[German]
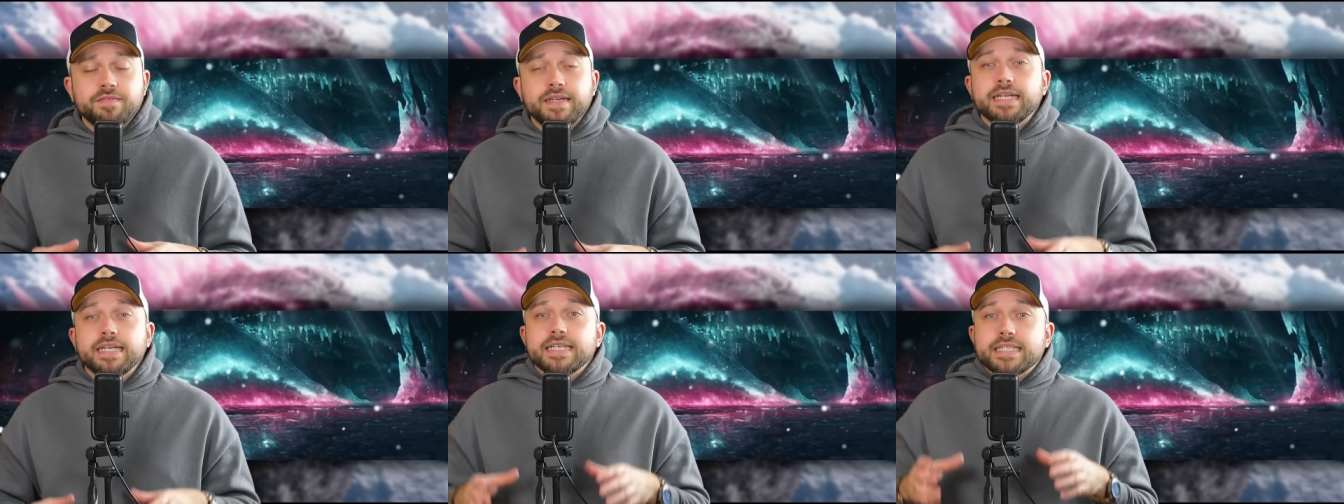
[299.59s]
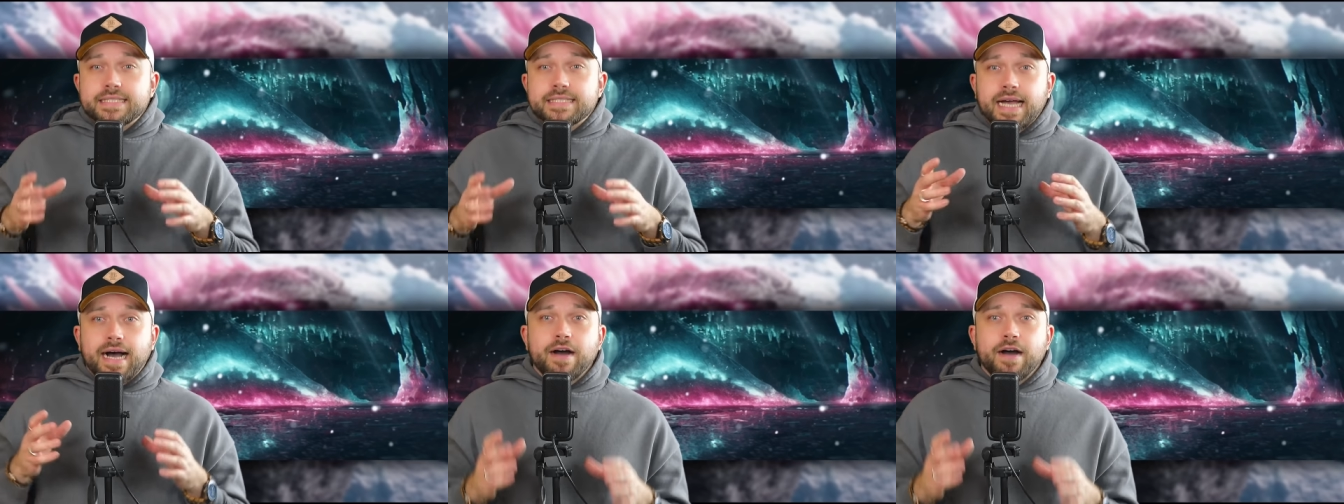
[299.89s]
wenn
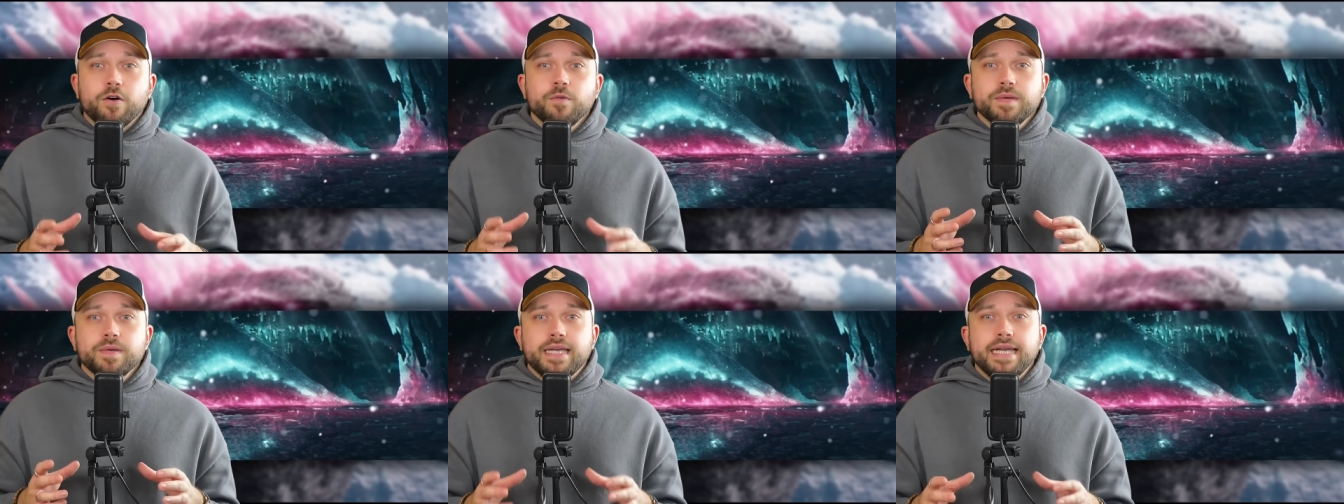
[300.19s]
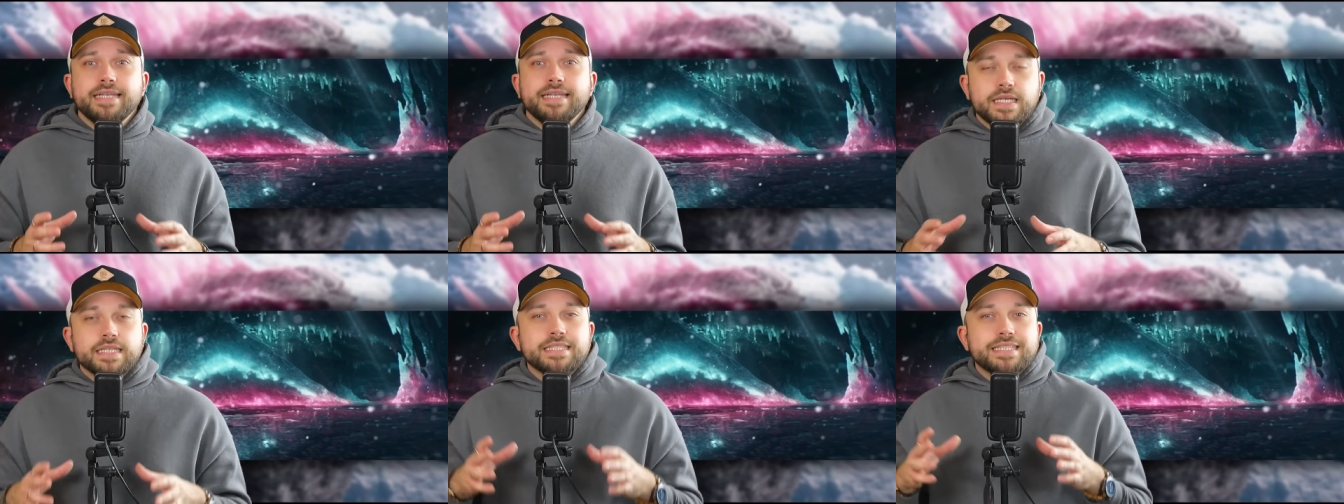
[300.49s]
es darum
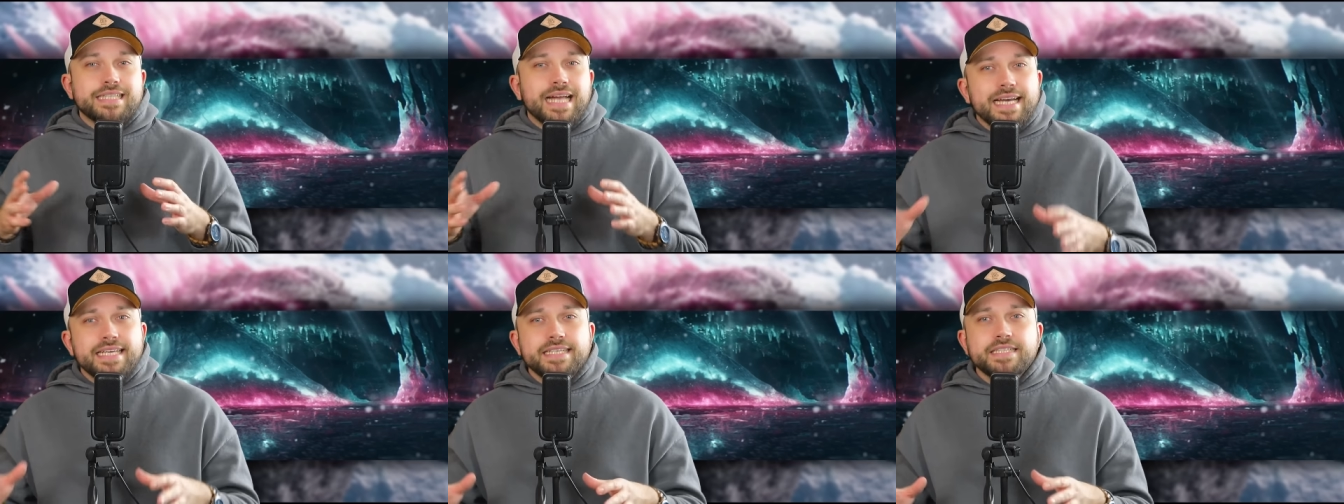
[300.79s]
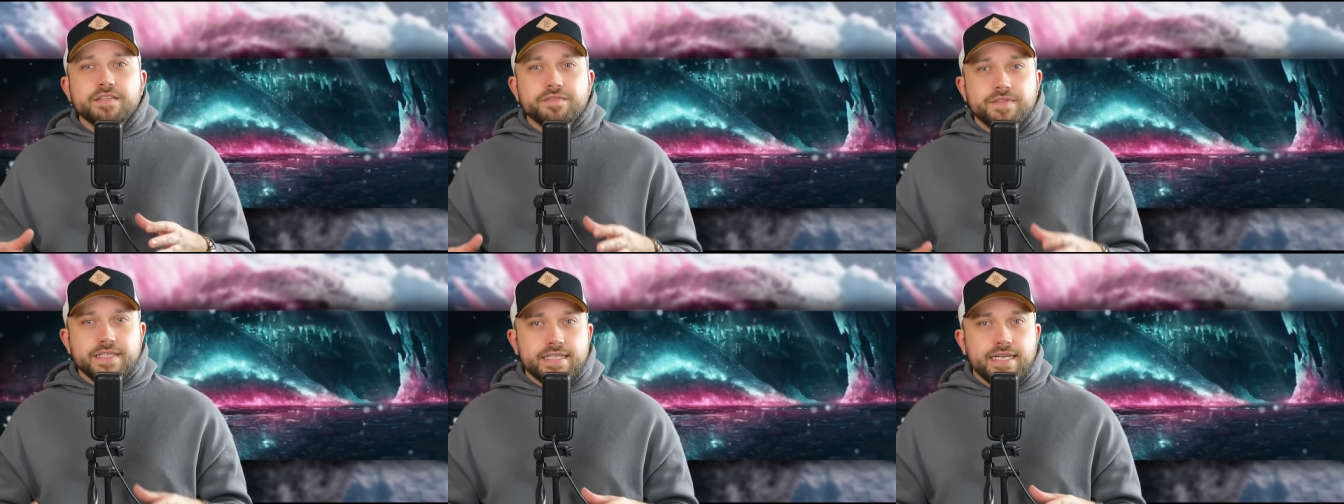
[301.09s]
geht, das
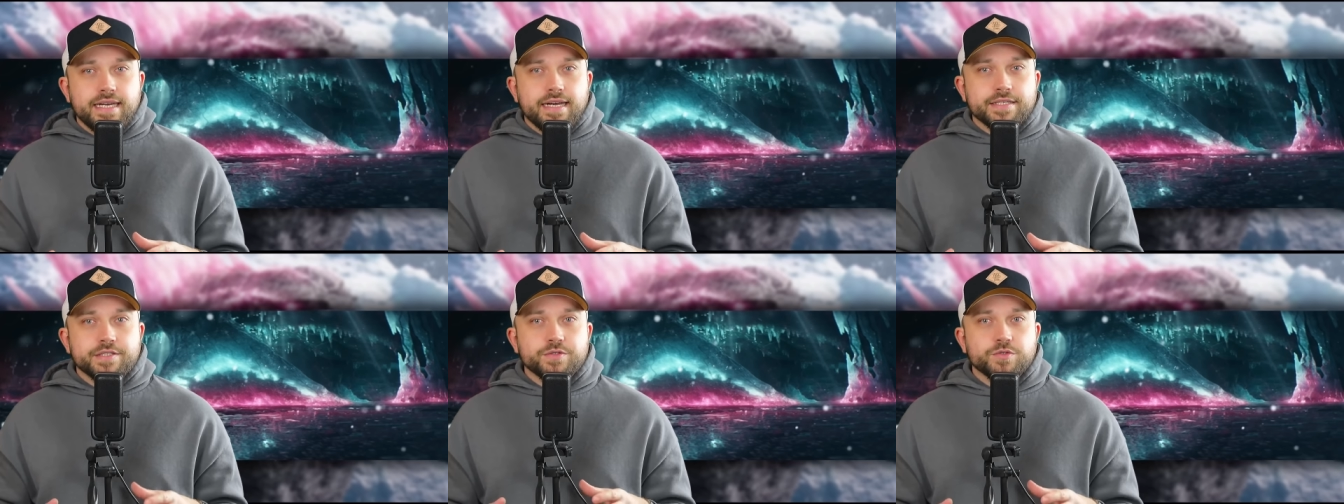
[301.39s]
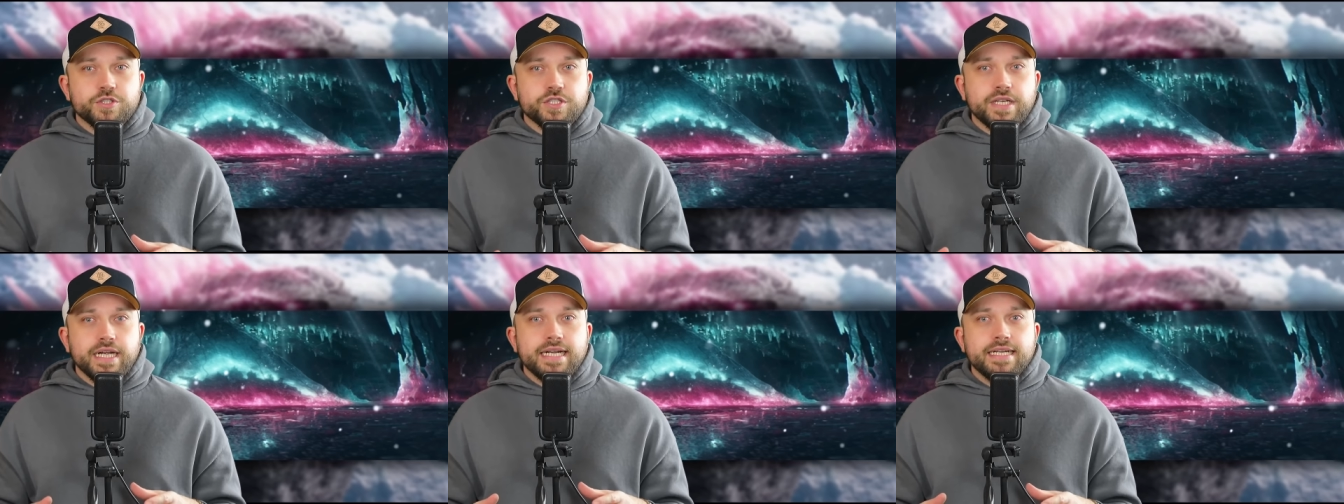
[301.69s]
Gleichgewicht
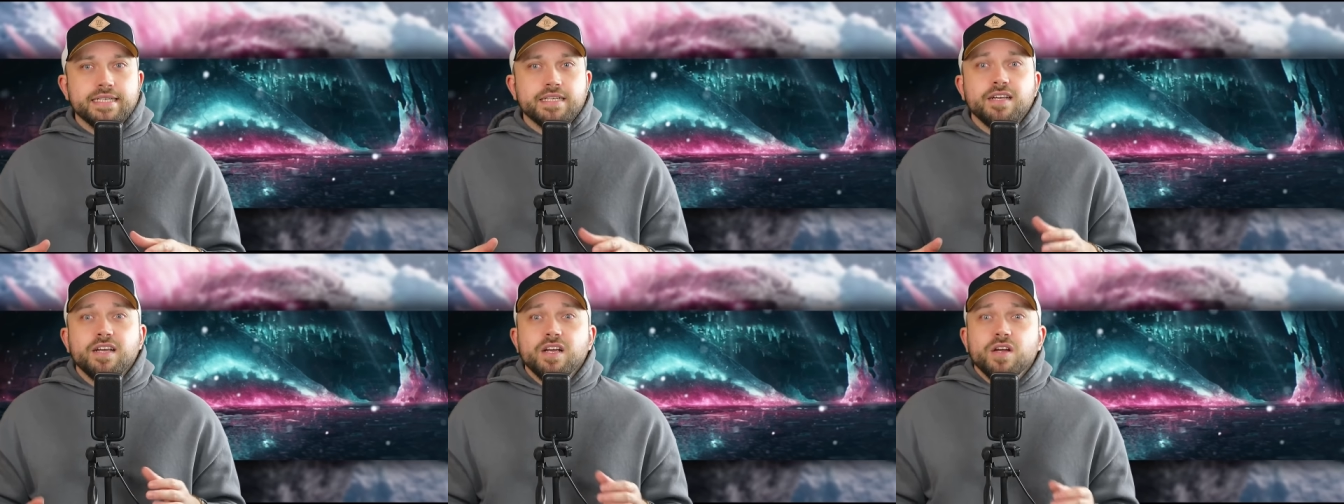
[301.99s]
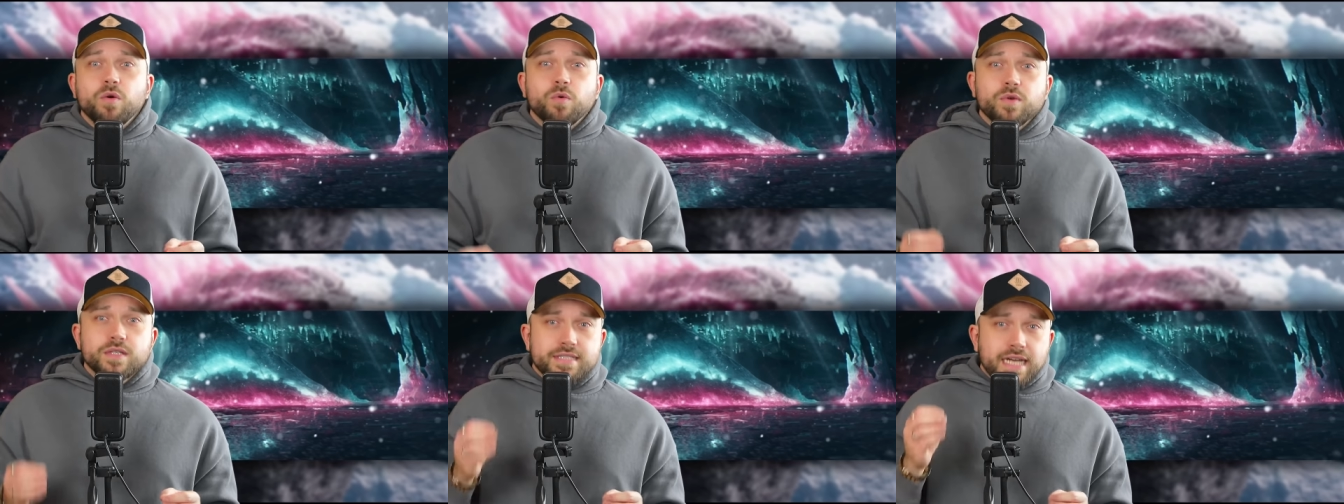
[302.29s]
herzustellen
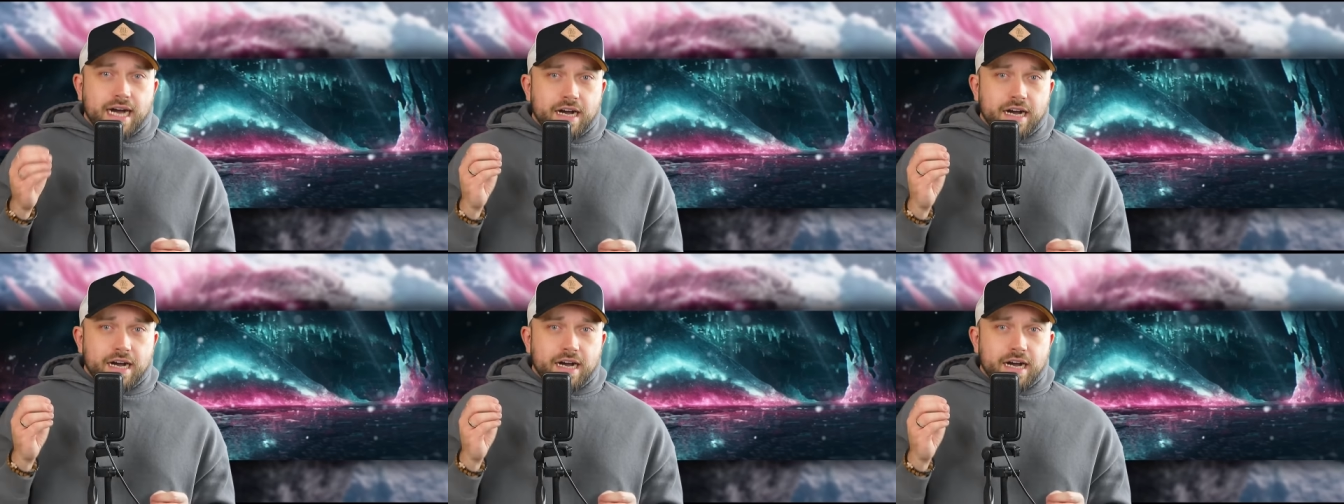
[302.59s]
und